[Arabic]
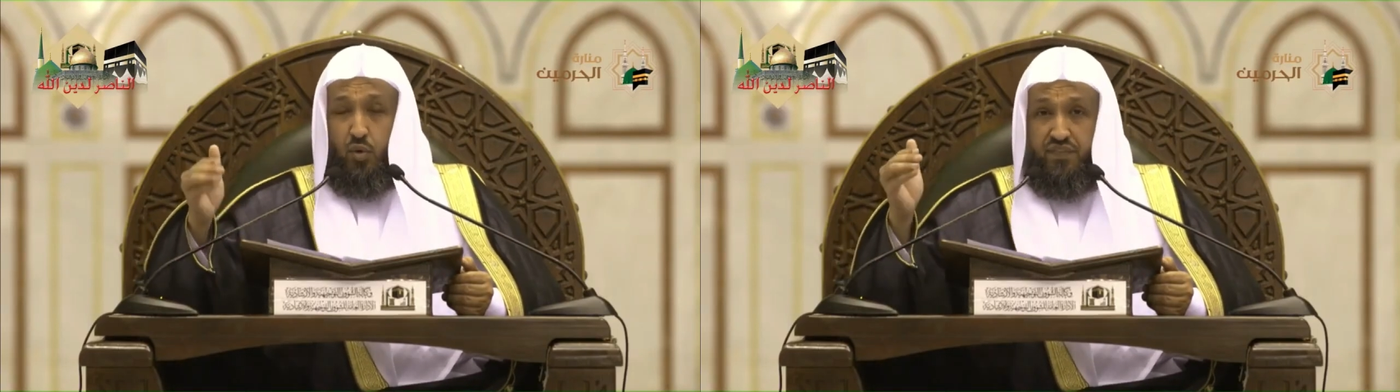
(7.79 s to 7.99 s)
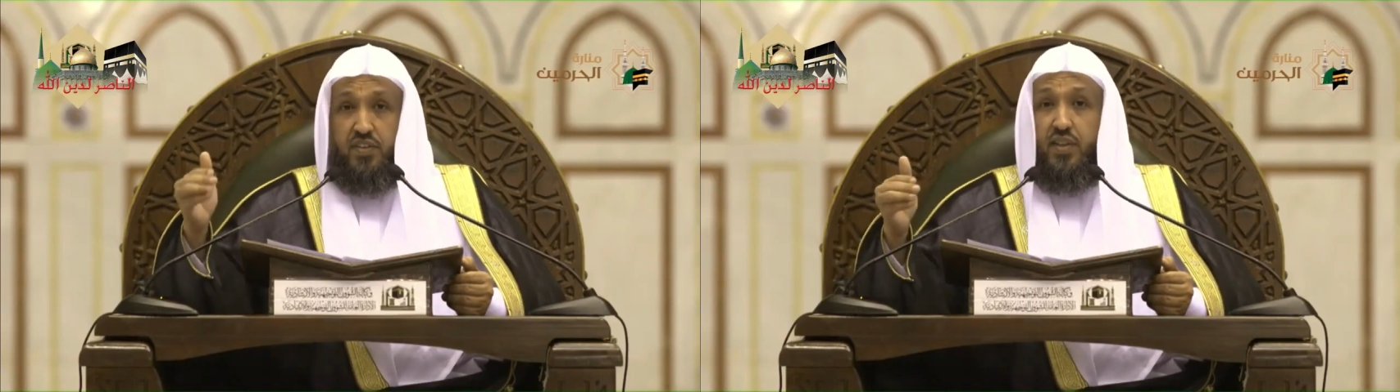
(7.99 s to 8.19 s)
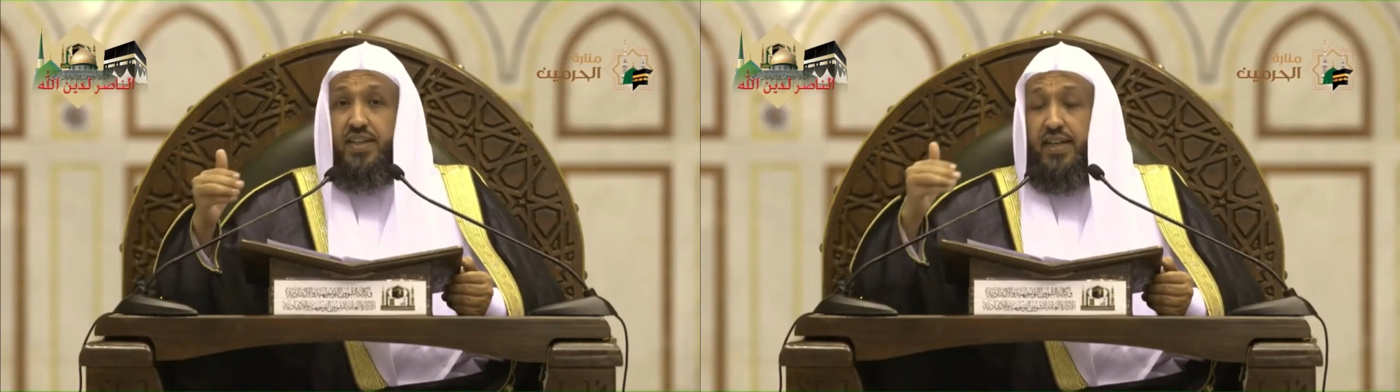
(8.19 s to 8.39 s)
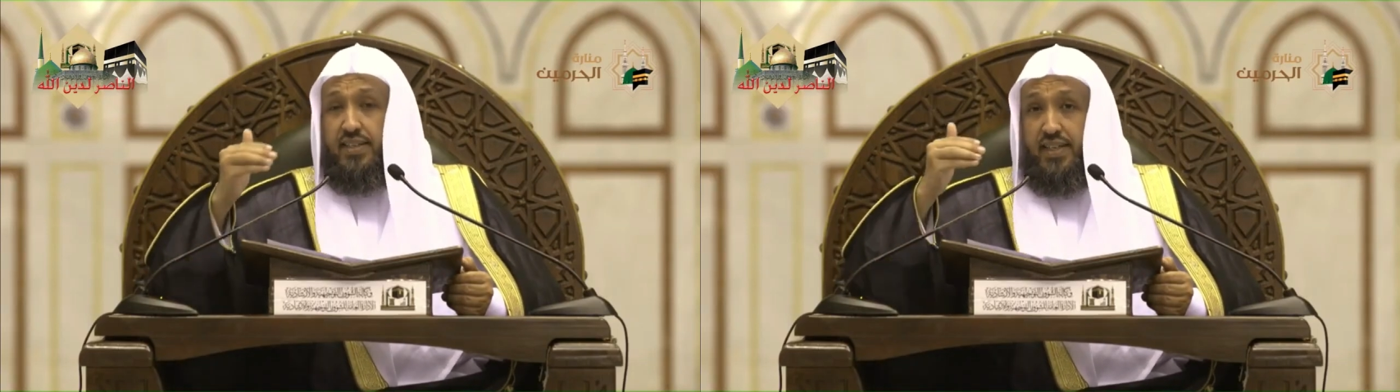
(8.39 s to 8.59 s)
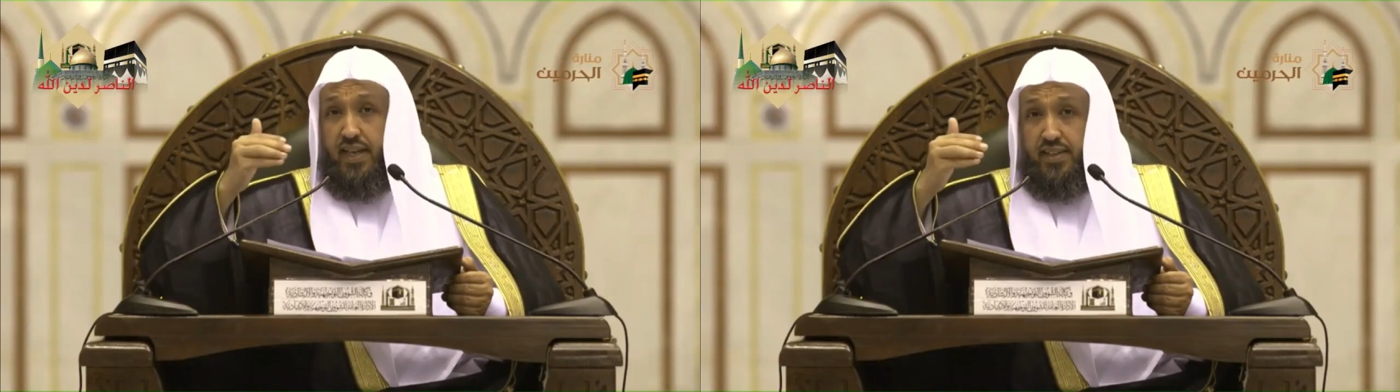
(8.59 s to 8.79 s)
وفي
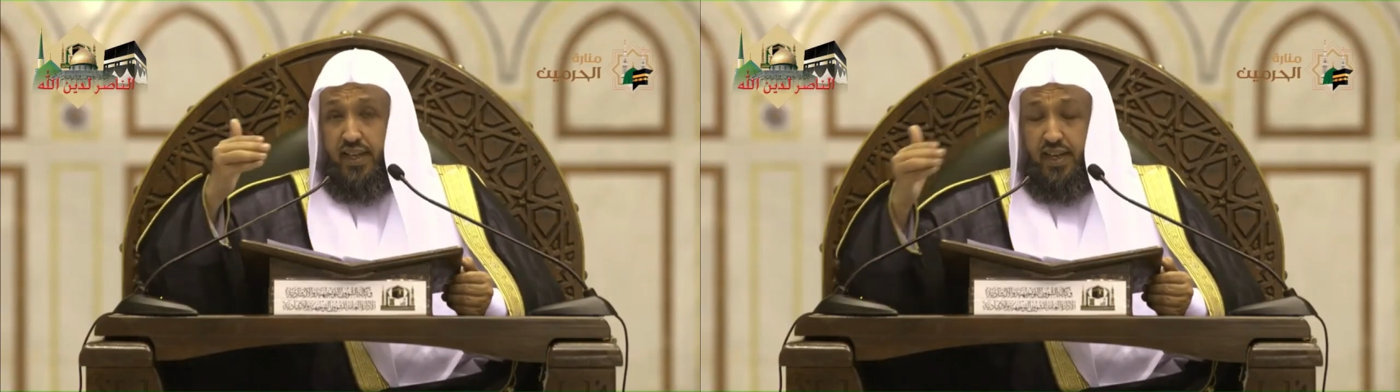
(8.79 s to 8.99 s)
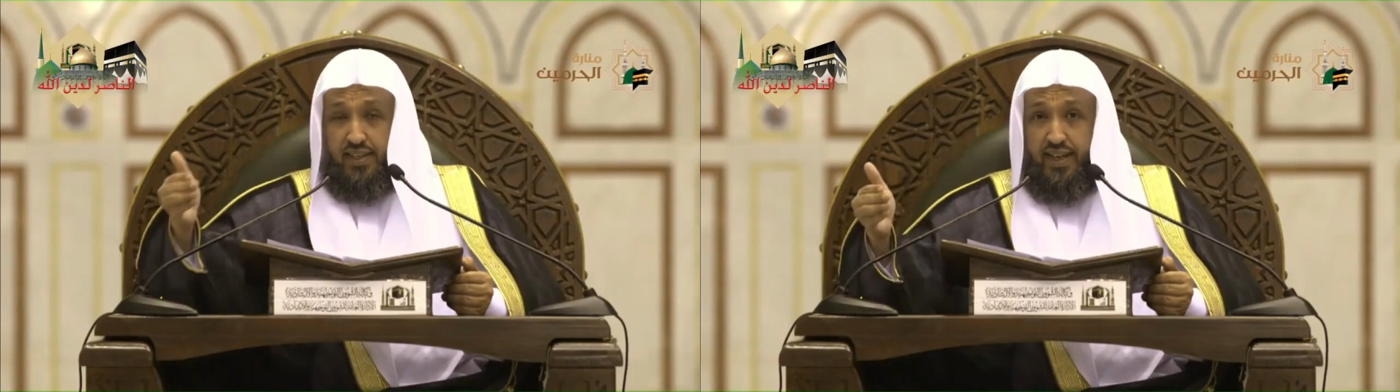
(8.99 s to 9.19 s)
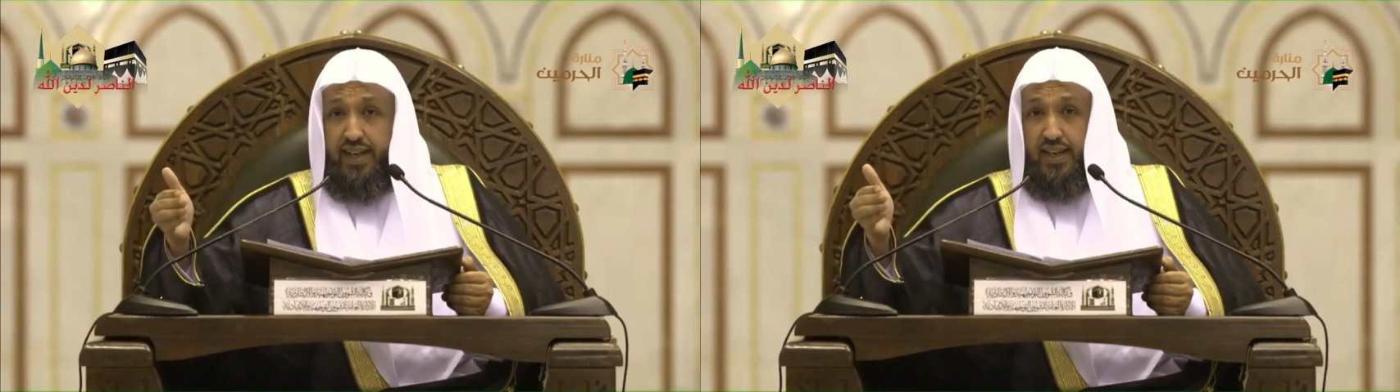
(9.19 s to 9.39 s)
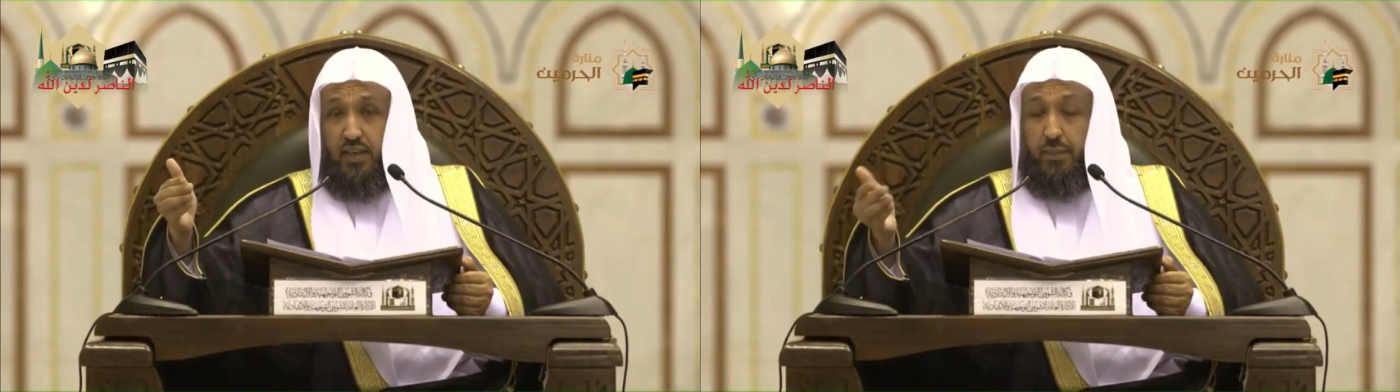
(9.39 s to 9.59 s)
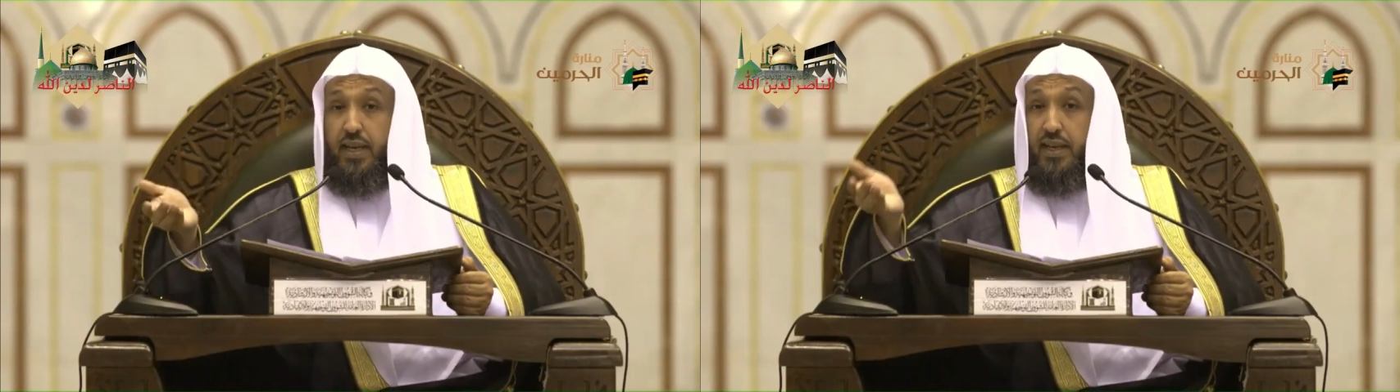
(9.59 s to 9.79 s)
طيات هذه
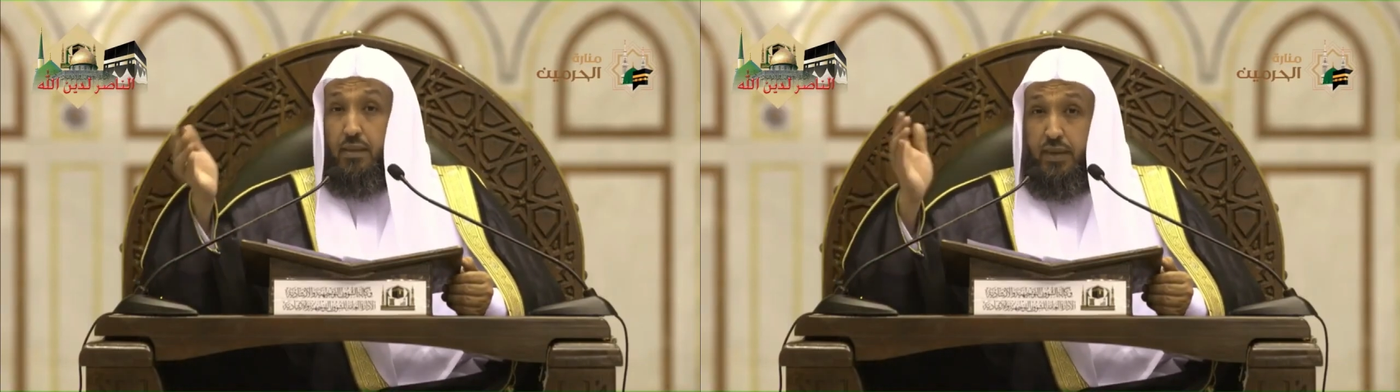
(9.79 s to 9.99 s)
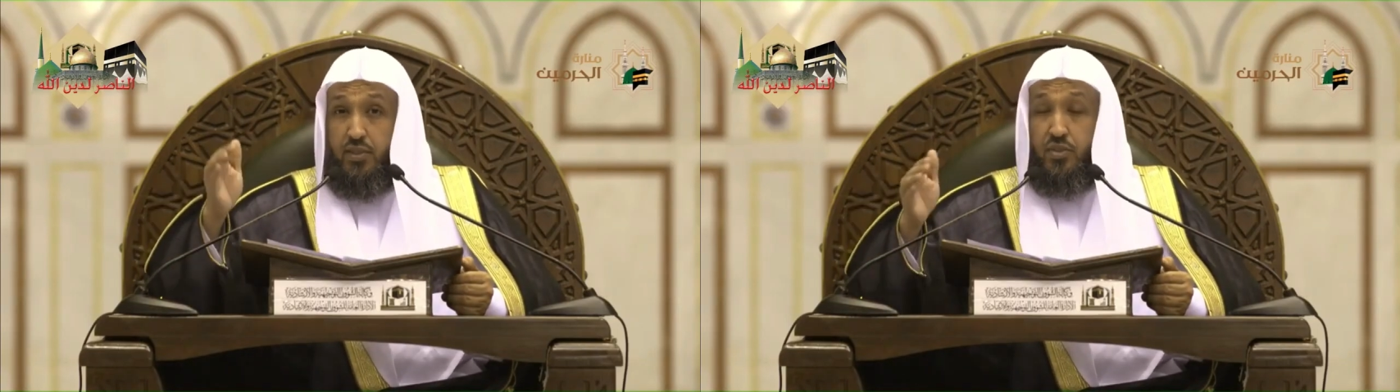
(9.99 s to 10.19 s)
الليالي من العمل